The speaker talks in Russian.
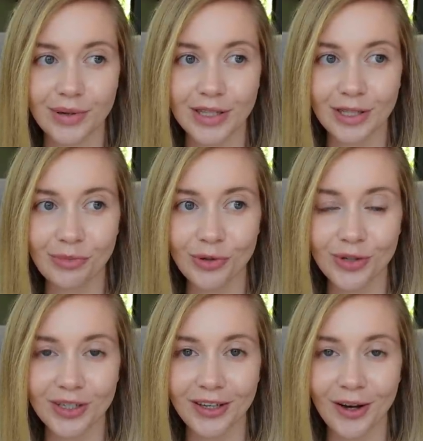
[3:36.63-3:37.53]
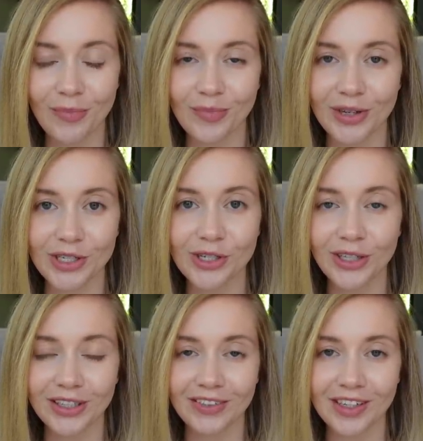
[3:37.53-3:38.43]
Поэтому я
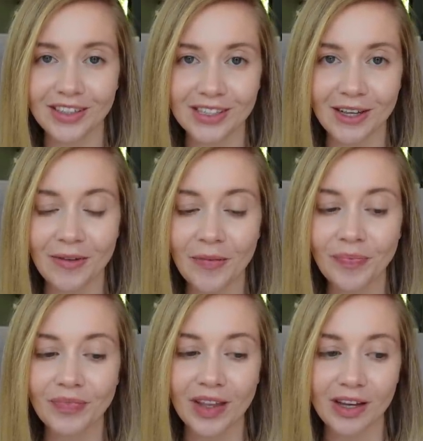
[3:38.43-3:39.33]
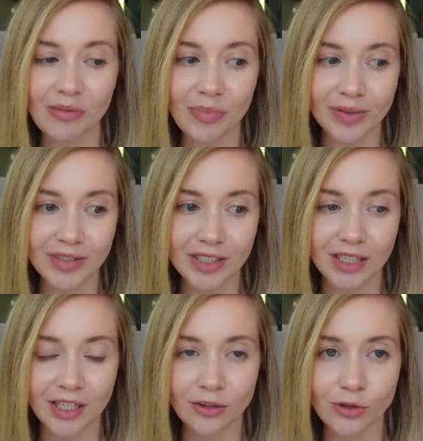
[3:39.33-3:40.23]
решила довериться э,
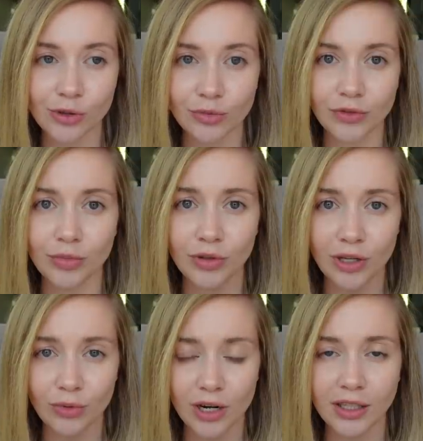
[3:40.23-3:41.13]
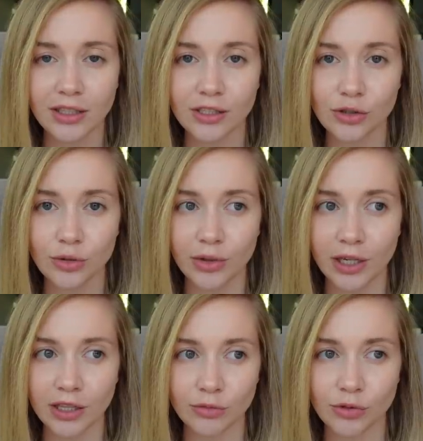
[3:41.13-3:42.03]
профессионалу, чтобы все было аккуратно, и чтобы
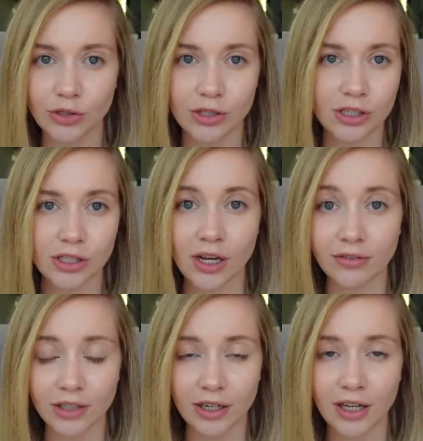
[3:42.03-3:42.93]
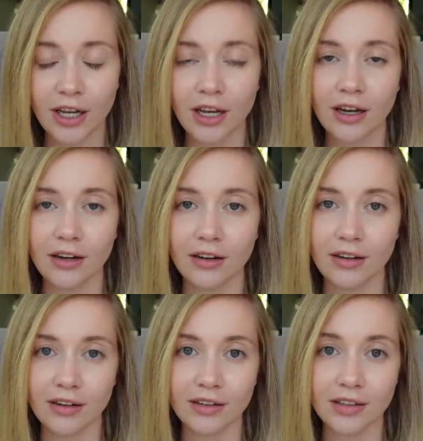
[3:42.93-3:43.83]
я там уже даже завтра
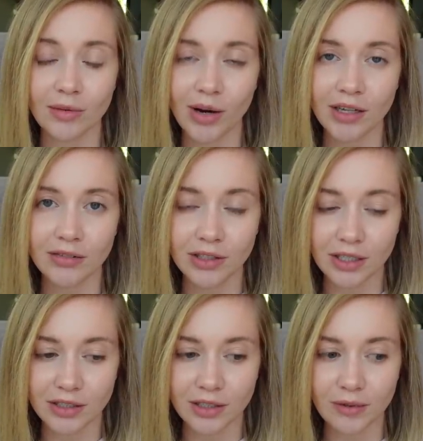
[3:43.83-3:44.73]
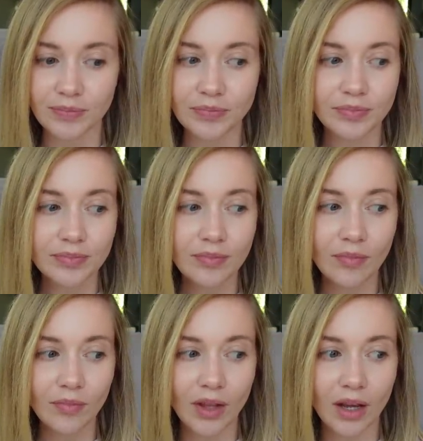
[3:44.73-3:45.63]
э, нормально выглядела.
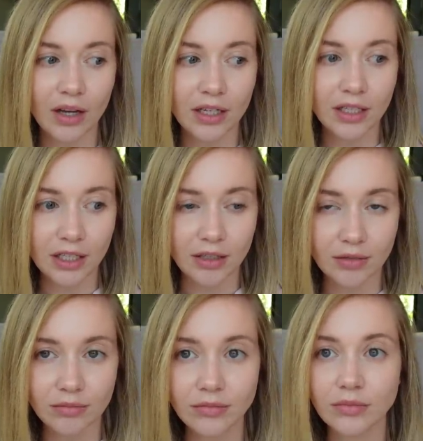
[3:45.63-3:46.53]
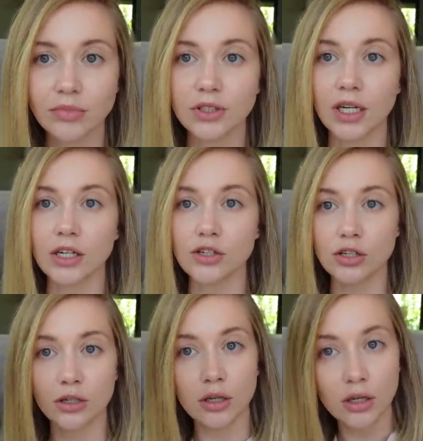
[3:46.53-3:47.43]
А, и
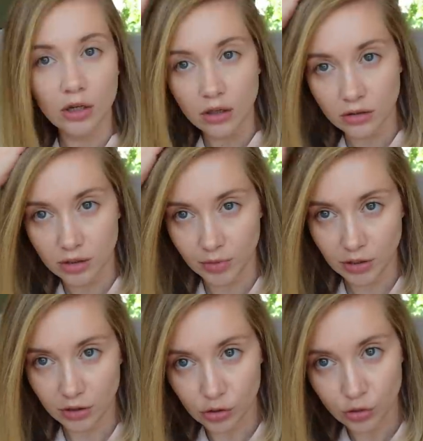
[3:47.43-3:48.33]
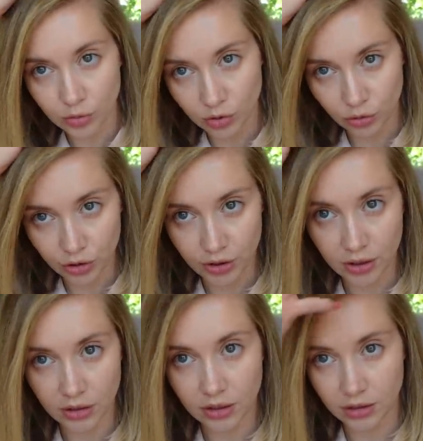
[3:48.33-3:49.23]
также заметила, что у меня очень
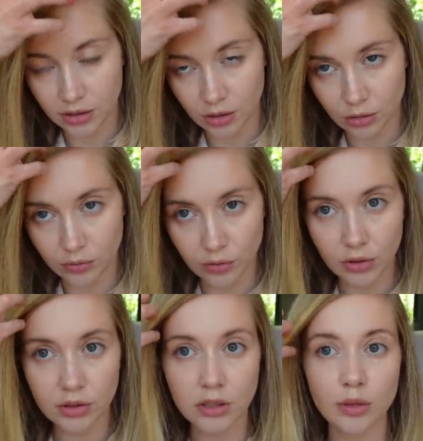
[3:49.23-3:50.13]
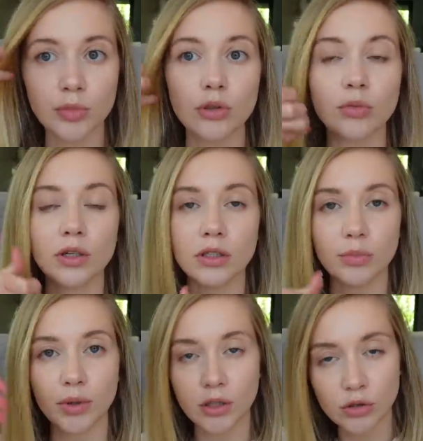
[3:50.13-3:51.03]
сильно отрастают волосы. Потом как-то
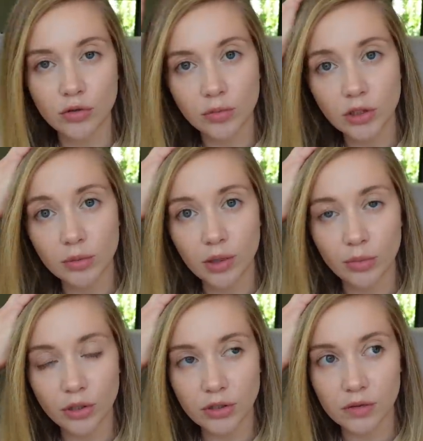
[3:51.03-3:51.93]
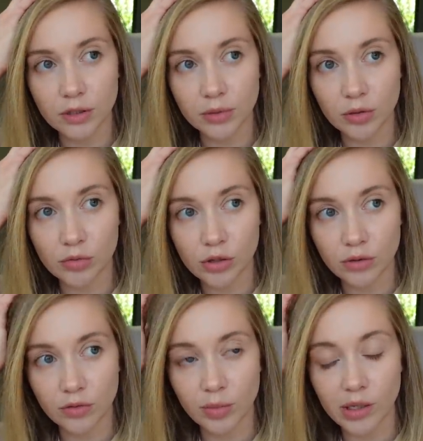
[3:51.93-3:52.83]
покажу вам, чем я пользовалась, потому
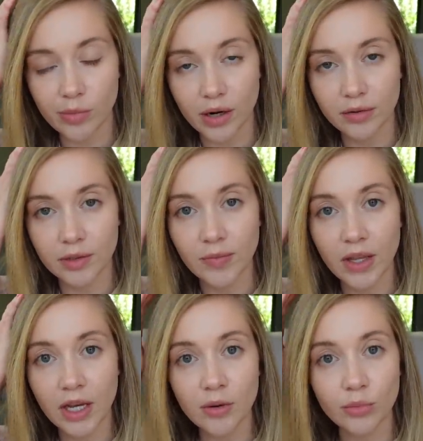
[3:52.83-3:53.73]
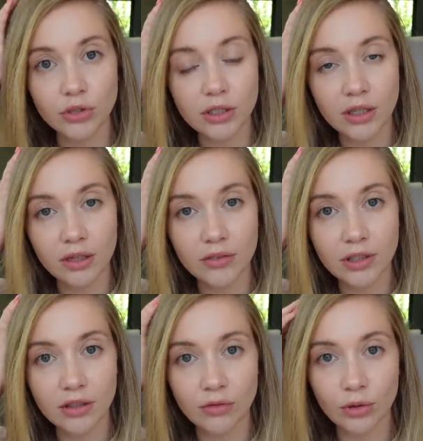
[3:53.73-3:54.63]
что вы были правы. После
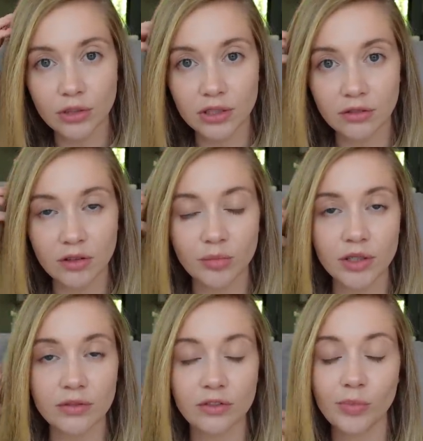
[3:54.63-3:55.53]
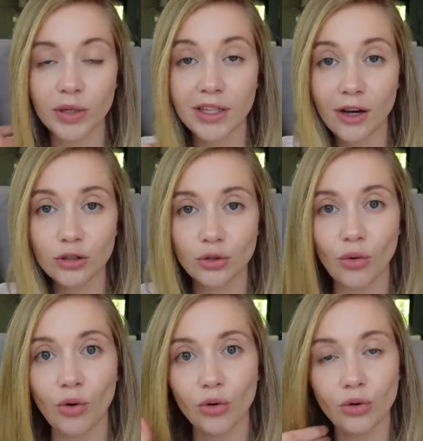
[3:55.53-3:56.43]
ковида волосы выпадают
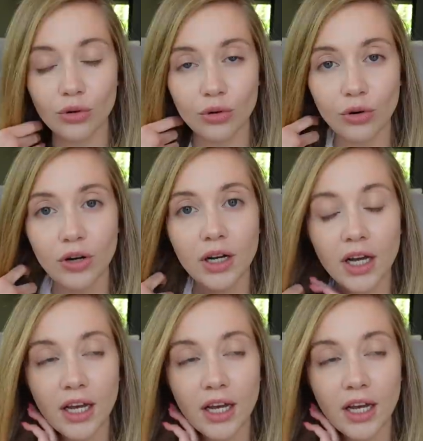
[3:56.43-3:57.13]
ого-го.